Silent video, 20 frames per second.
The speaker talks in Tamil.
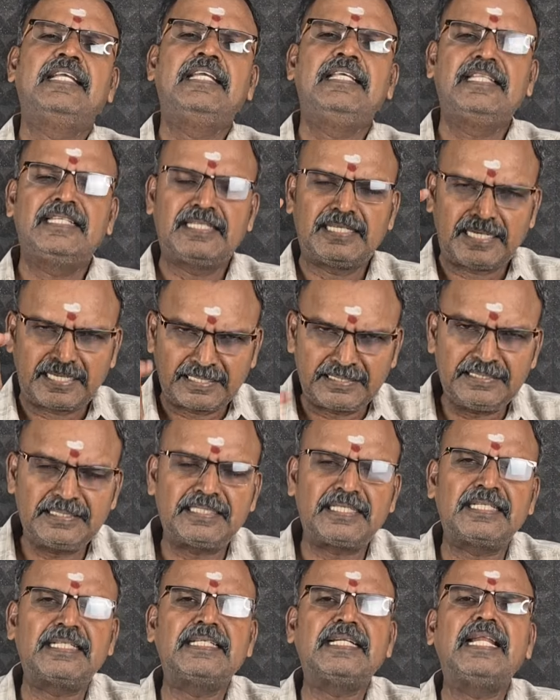இது
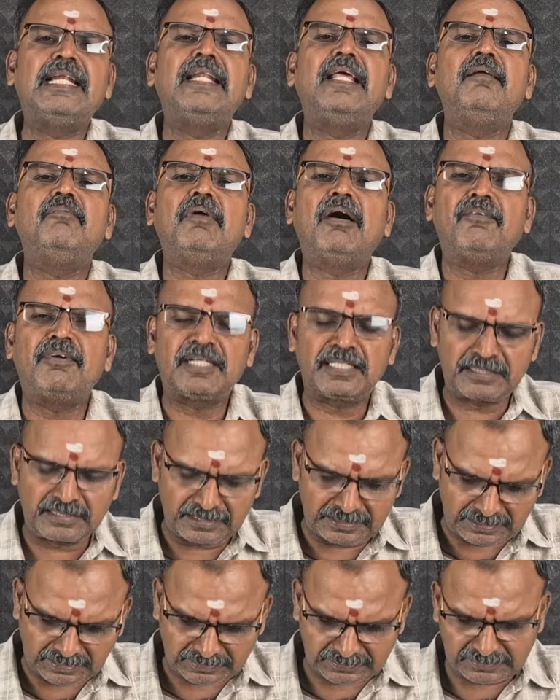நடந்துகிட்டு இருக்கு நெல்லை
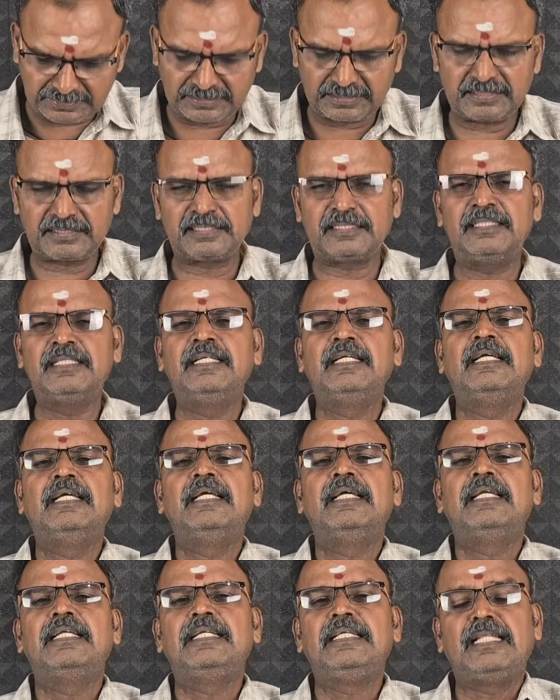மாவட்டத்தில் நடந்துகிட்டு இருக்கு
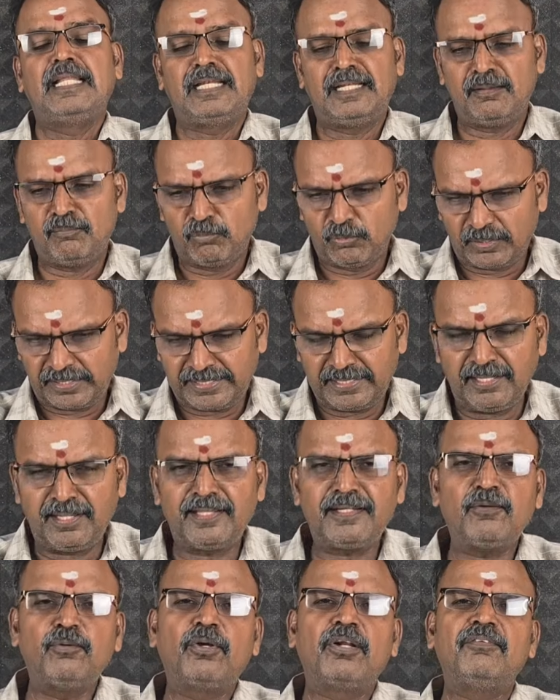இதெல்லாம்
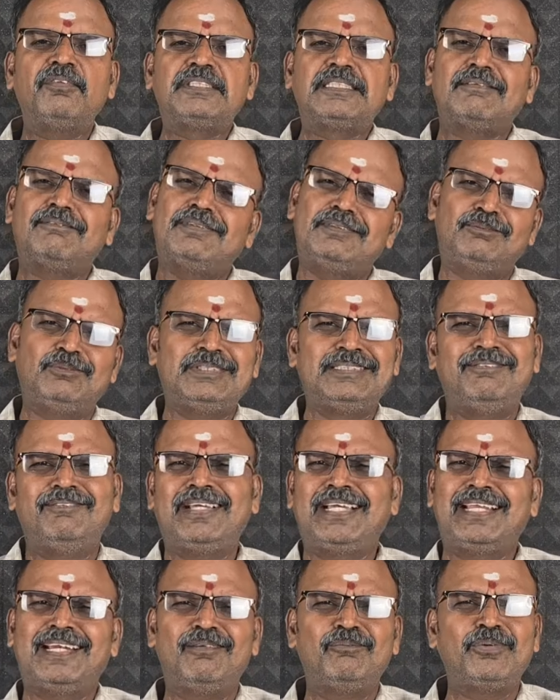முறையான ஒரு விசா
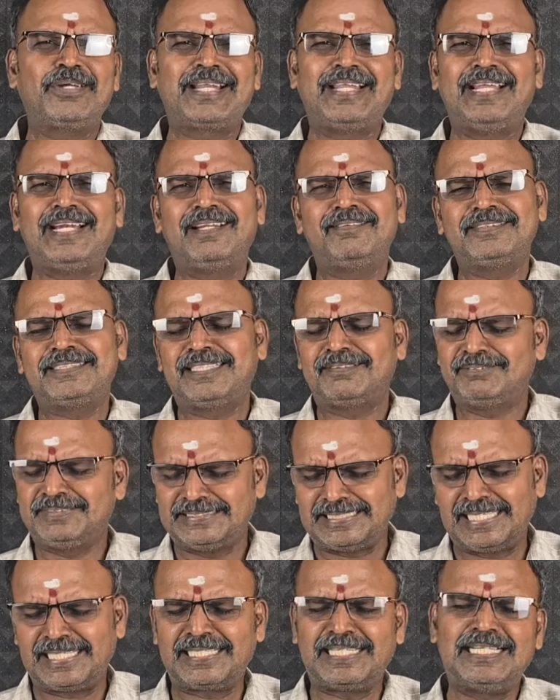இவங்கெல்லாம் முறையான விசா
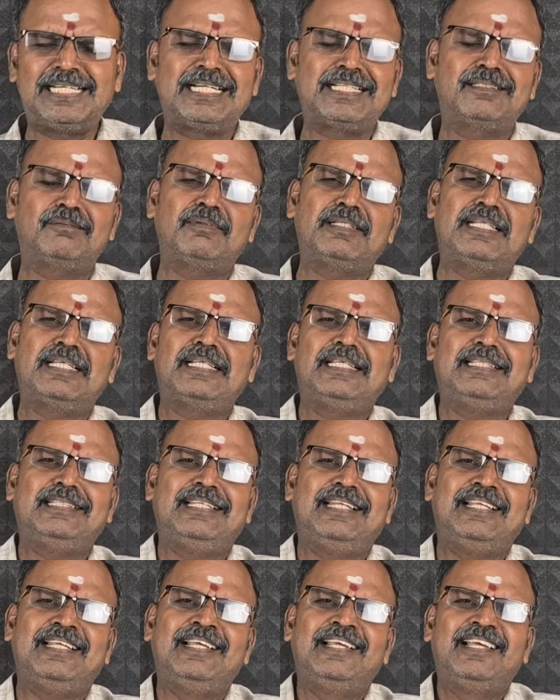விசாரணை நடத்த மாட்டாங்க
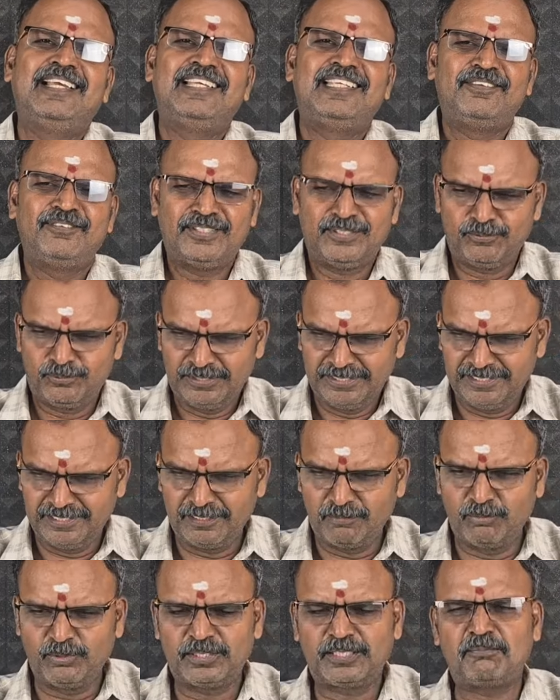இதில் இவங்க
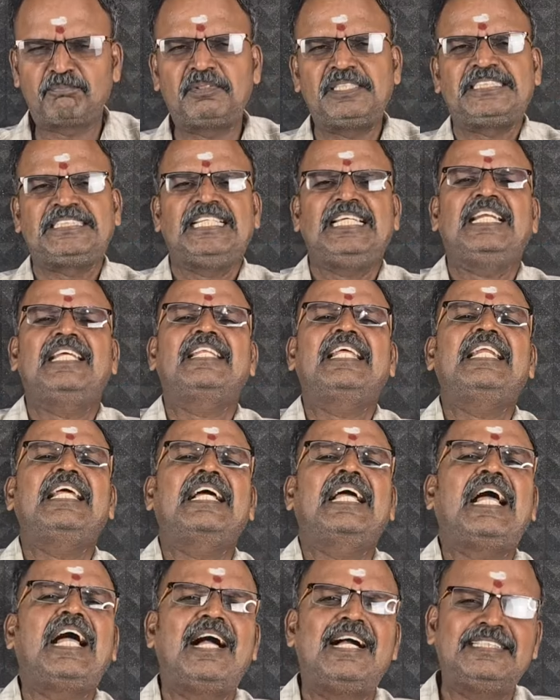நீங்கள் போட்ட பிச்சையில் தான்
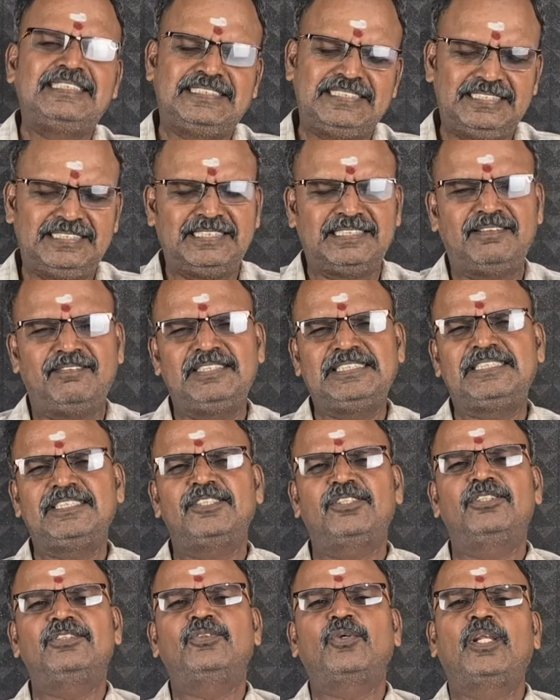நாங்கள் ஆட்சின்றதை
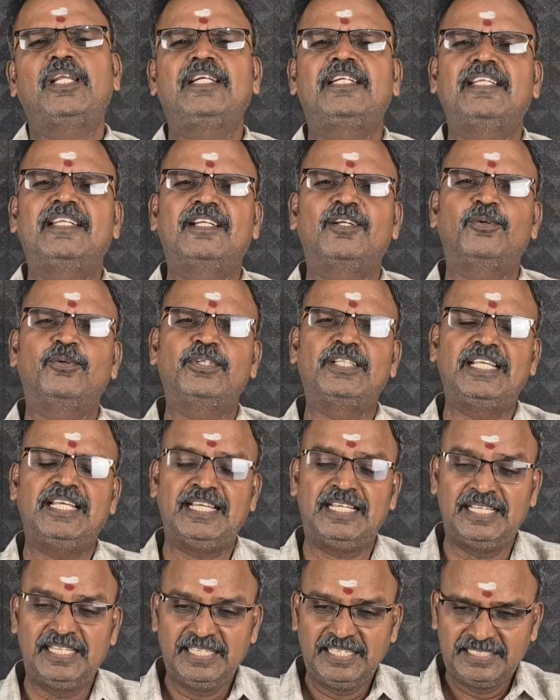வச்சுருக்கோம்னு சொல்லிட்டு இருக்கக்கூடிய
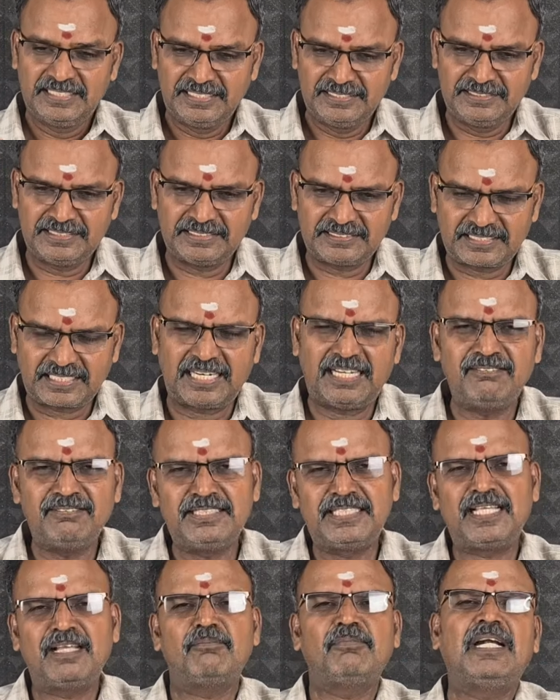இந்த
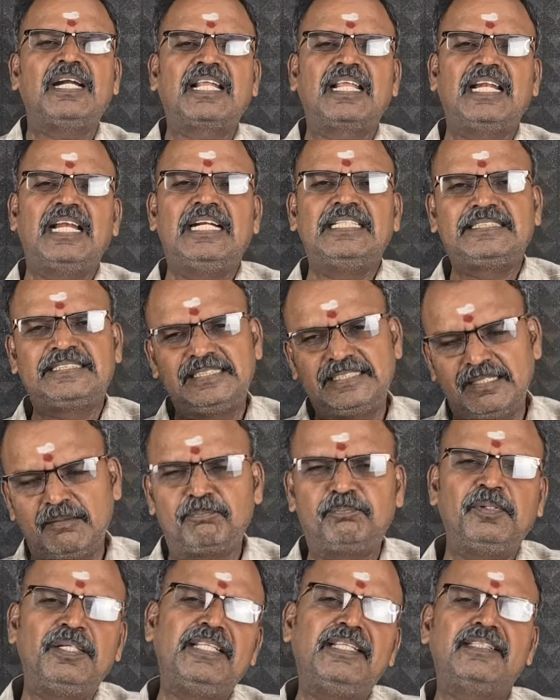திராவிடியா மாடல் ஆட்சி
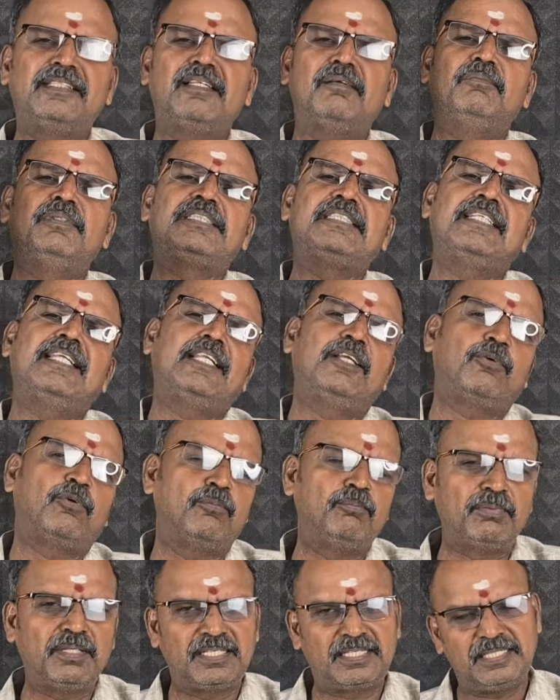எப்படி இந்த மிஷினரி
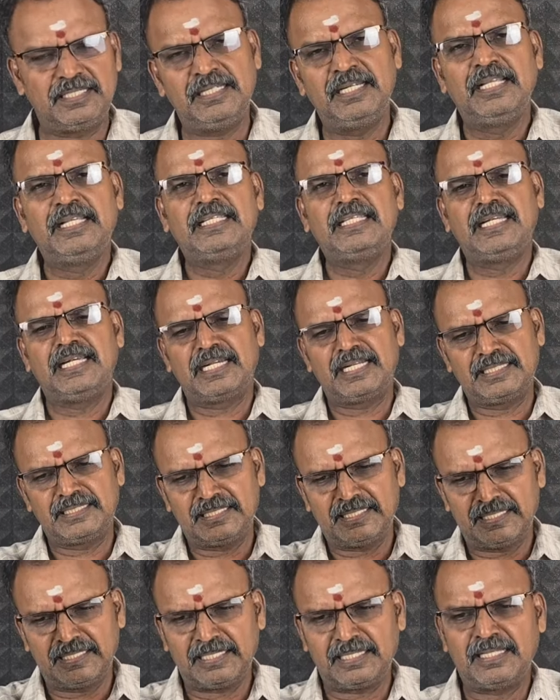கும்பல்கள் இல்லைன்னா அந்த